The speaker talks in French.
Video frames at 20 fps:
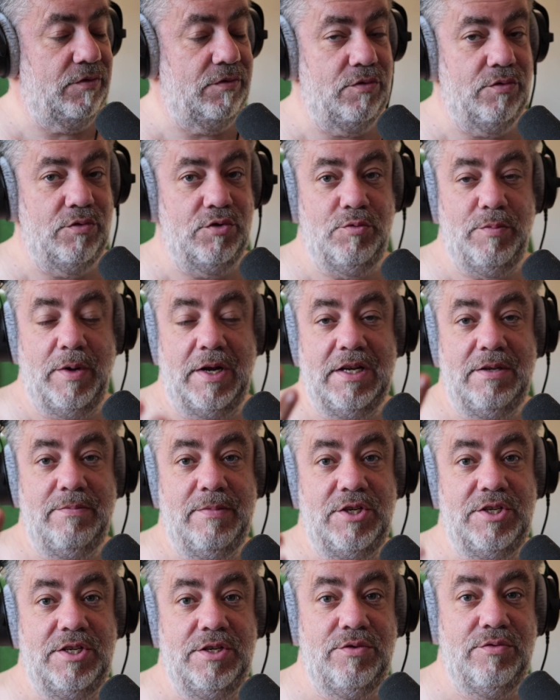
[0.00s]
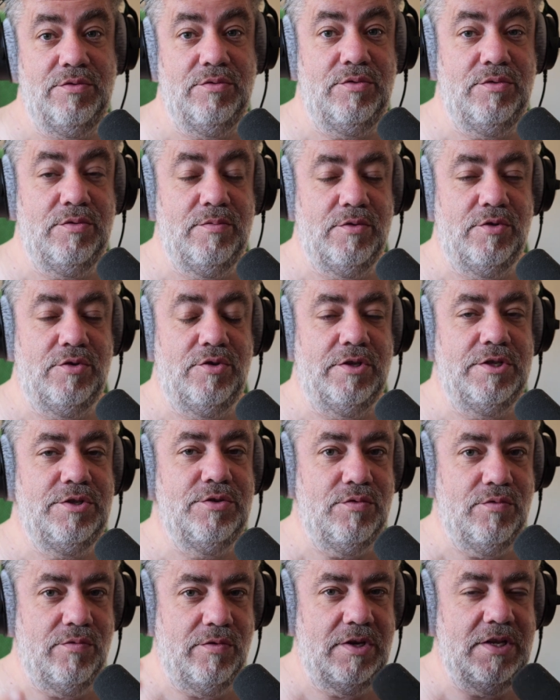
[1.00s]
donc je parlais de ma chaîne YouTube, je
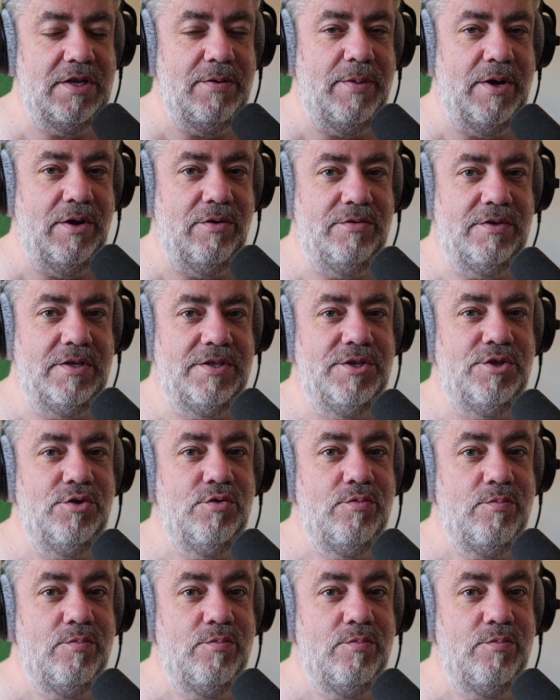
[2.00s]
risque d'ouvrir des parenthèses,